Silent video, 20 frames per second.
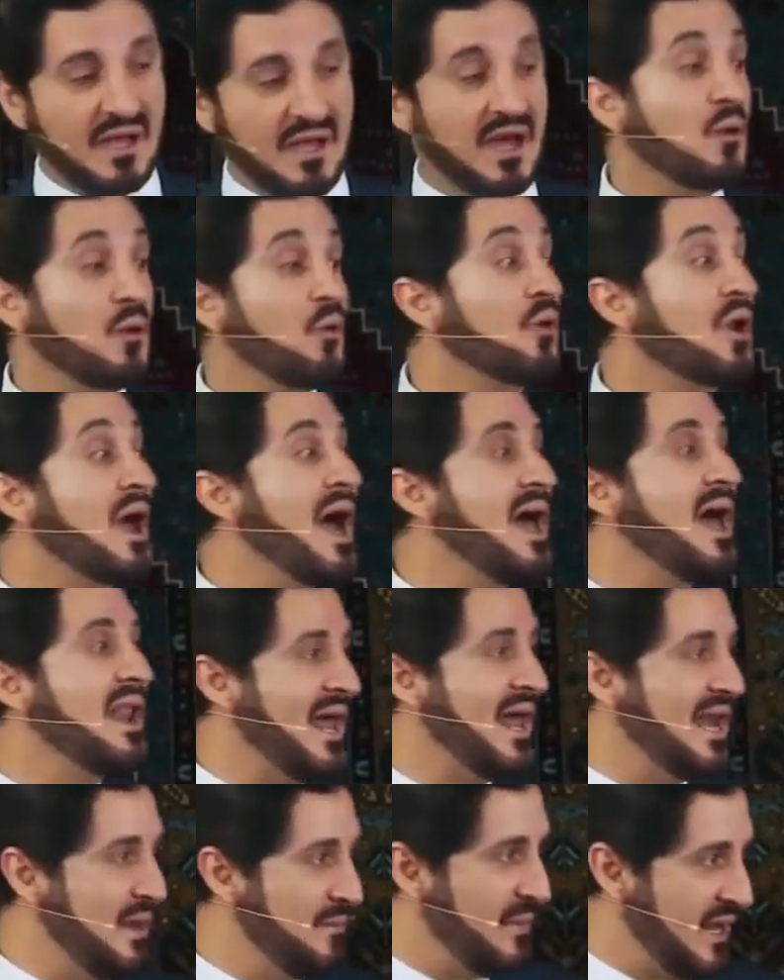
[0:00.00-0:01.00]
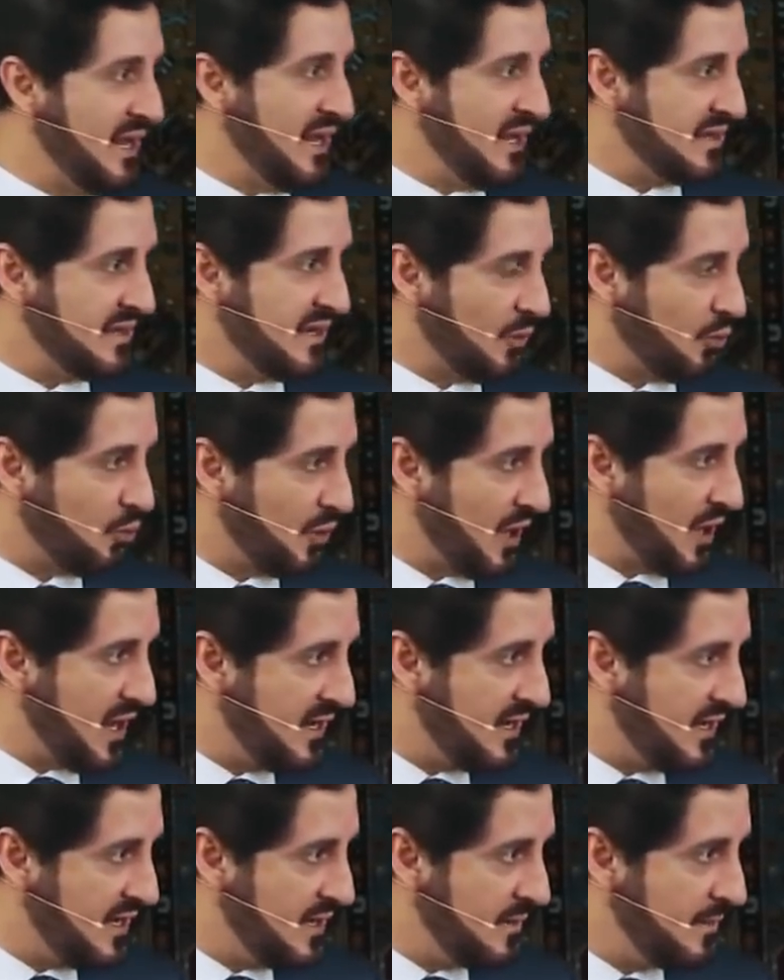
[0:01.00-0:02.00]
القرآن علمنا هذا
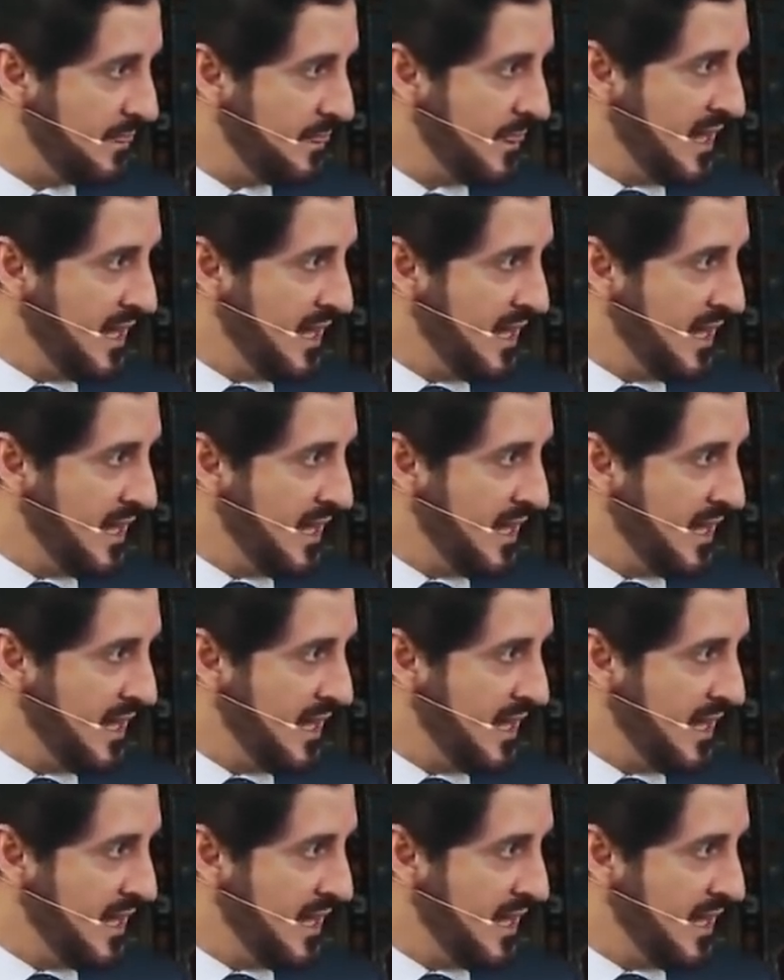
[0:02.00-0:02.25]
القرآن إيه؟